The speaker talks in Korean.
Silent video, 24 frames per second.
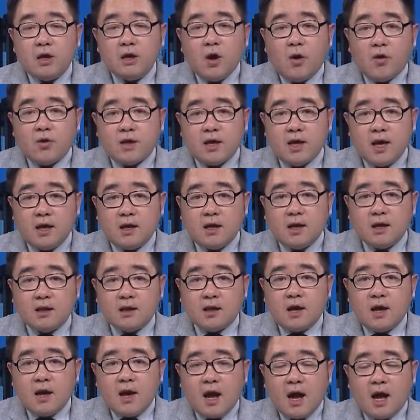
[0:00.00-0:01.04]

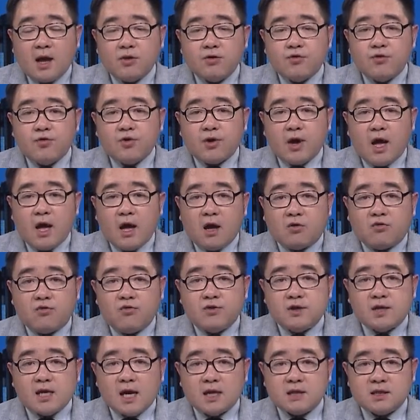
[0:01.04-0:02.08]
여기에는 한국의
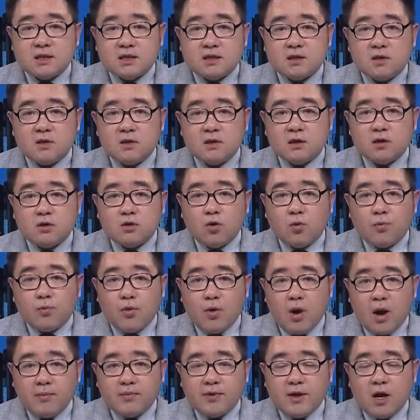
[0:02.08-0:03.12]
군사시설들도
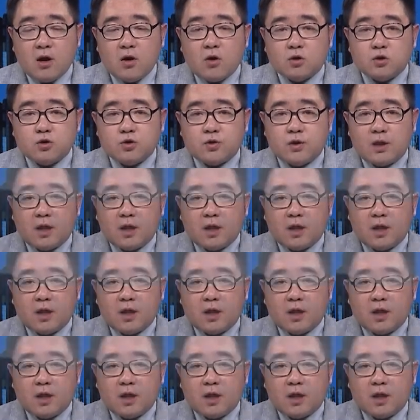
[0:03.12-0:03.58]
포함된 것으로